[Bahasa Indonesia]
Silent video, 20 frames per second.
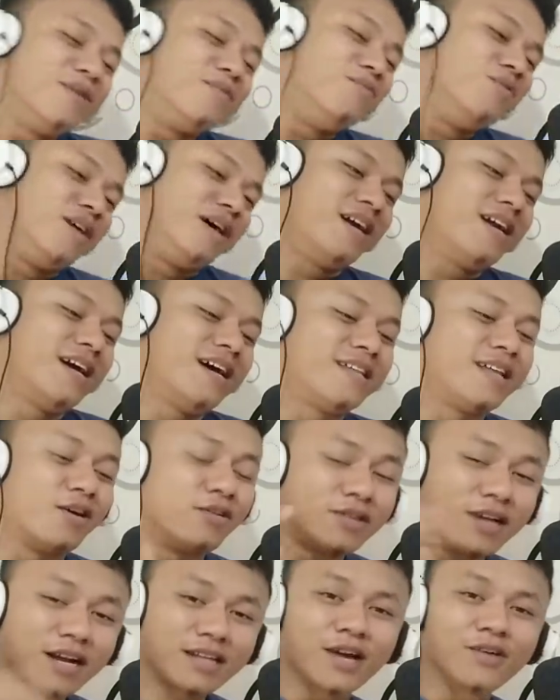Mudah-mudahan lah
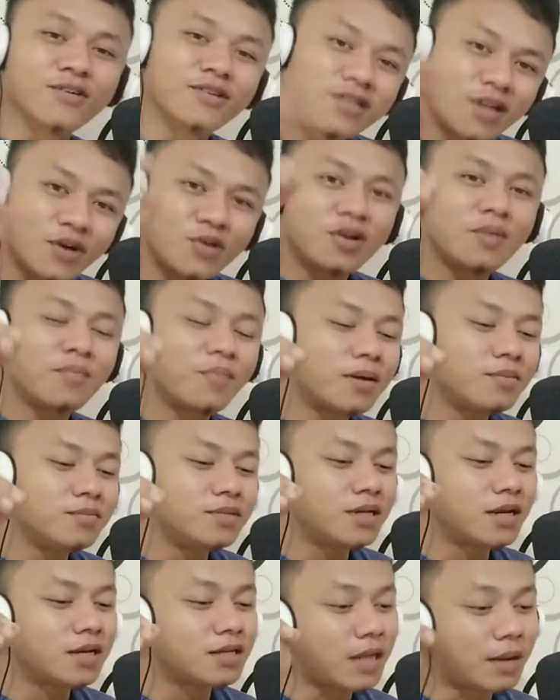tahun nggak tahun ini tahun depan
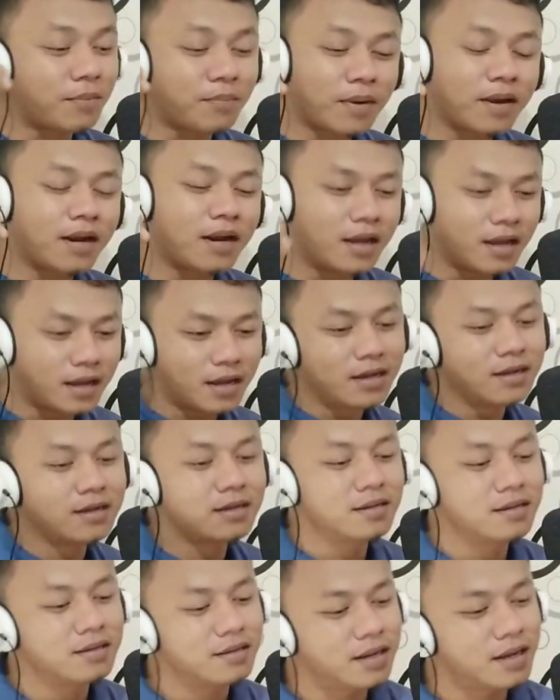bisa tercapai lah ya.
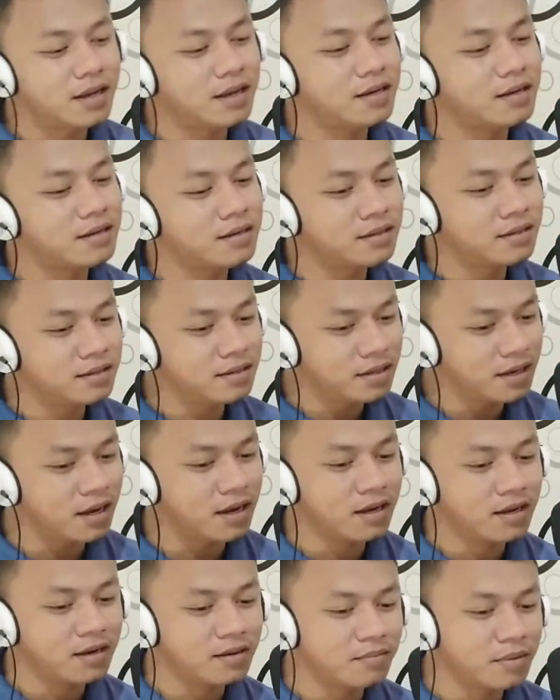Dan
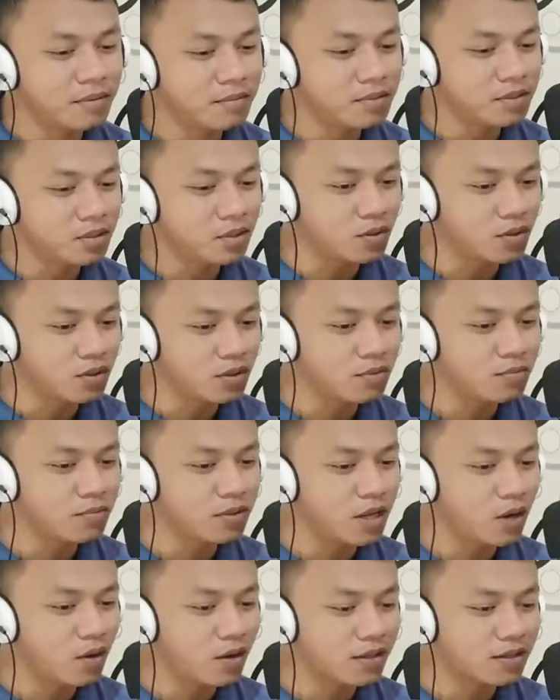ya, memang betul
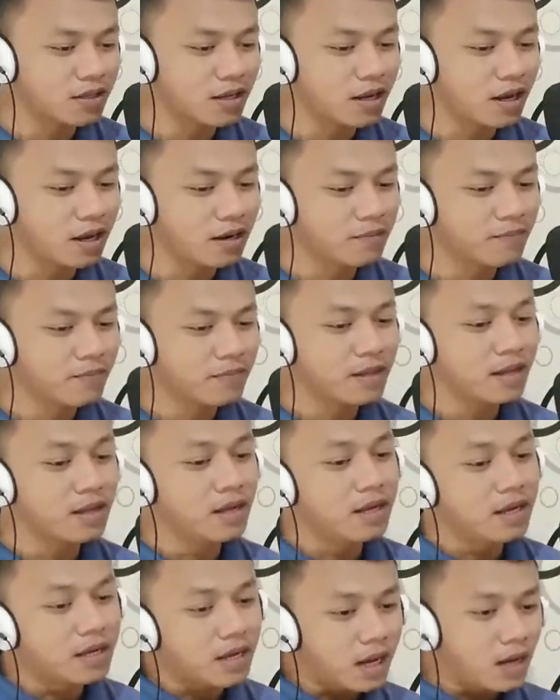beliau katakan
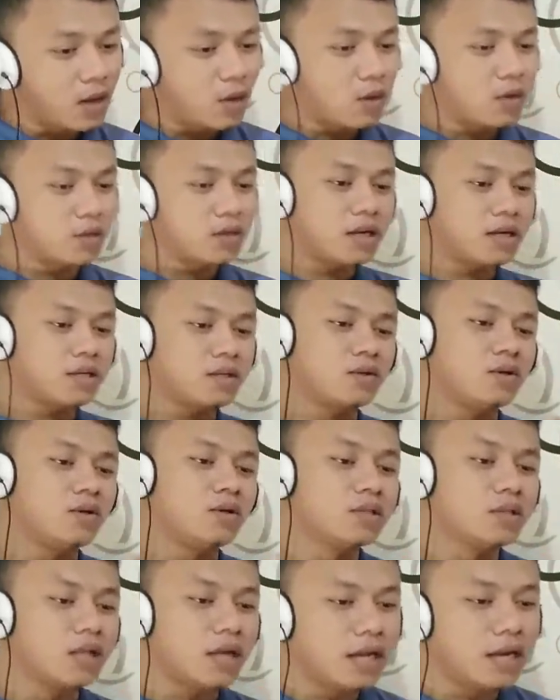kalau Honda
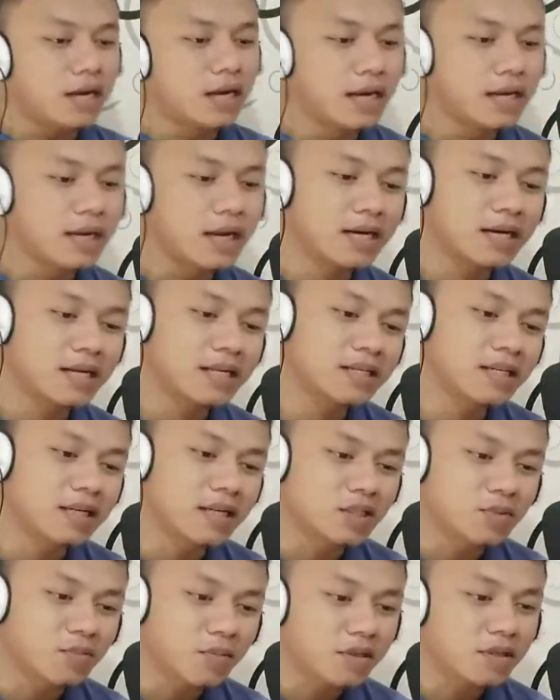Toyota yang agak
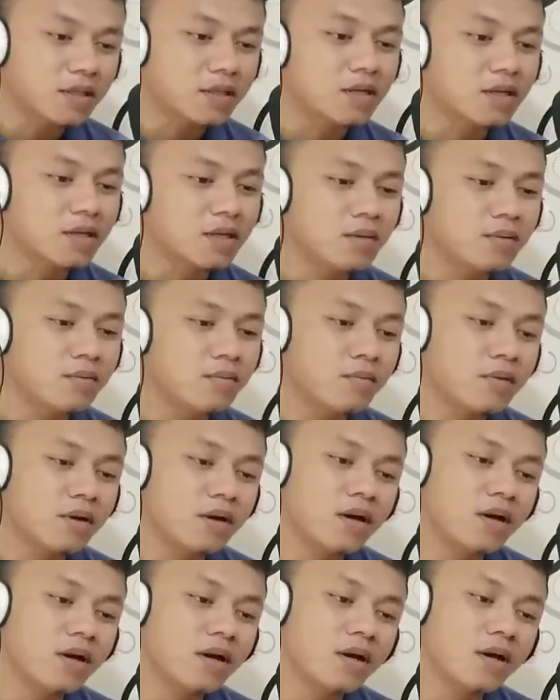kecil seperti mobil
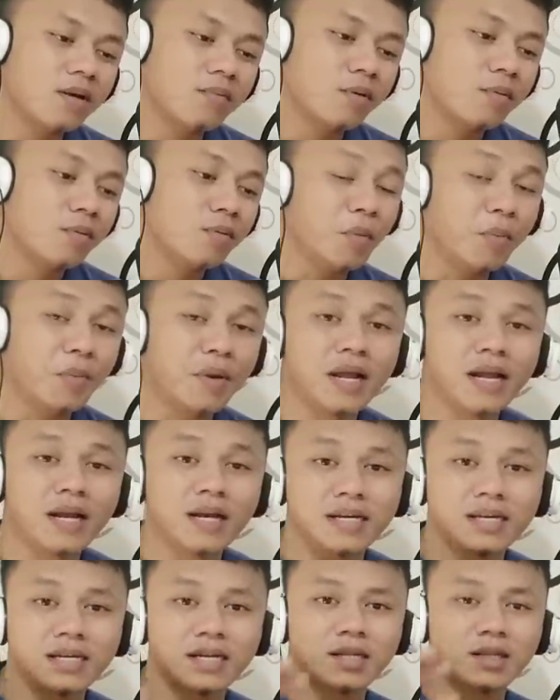eh, mobil-mobil
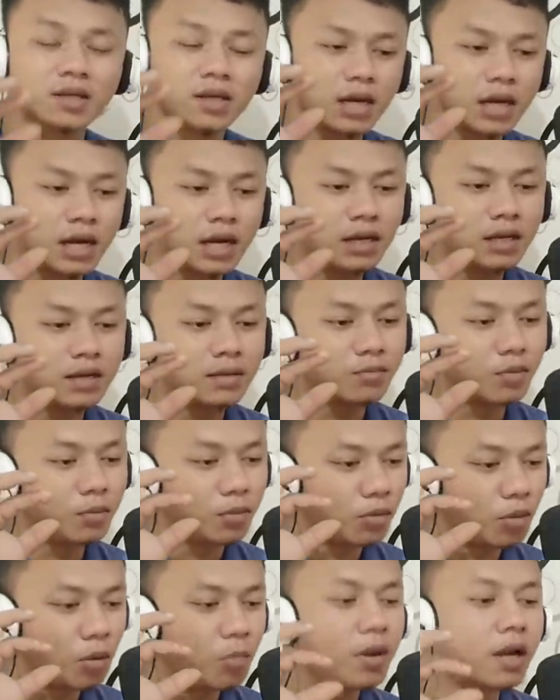elit gitu ya,
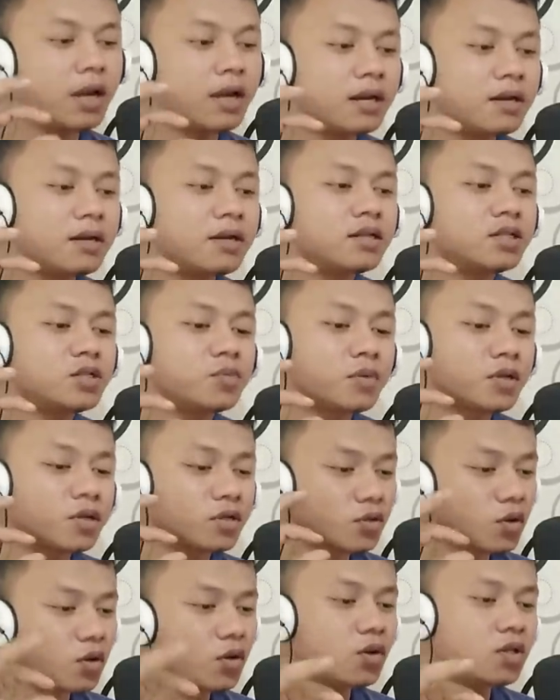mobil-mobil elit
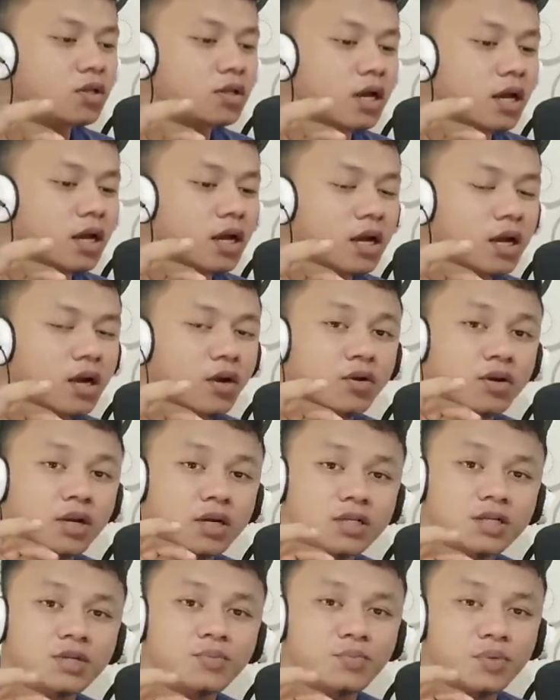seperti Toyota, Honda
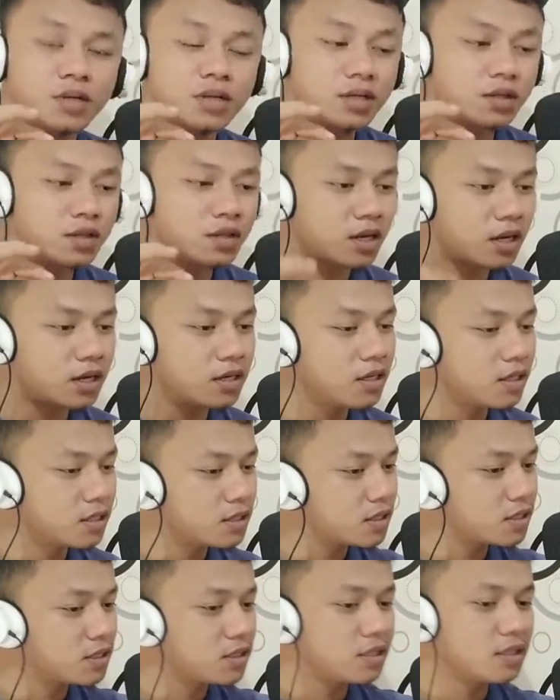Civic gitu kan yang
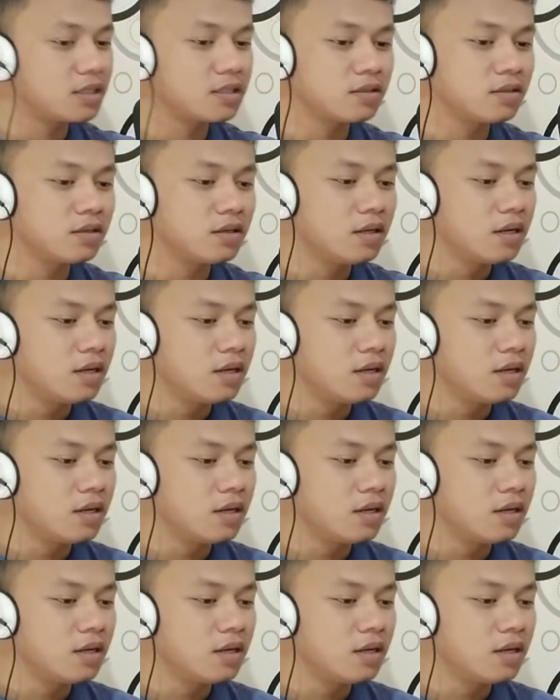kecil-kecil gitu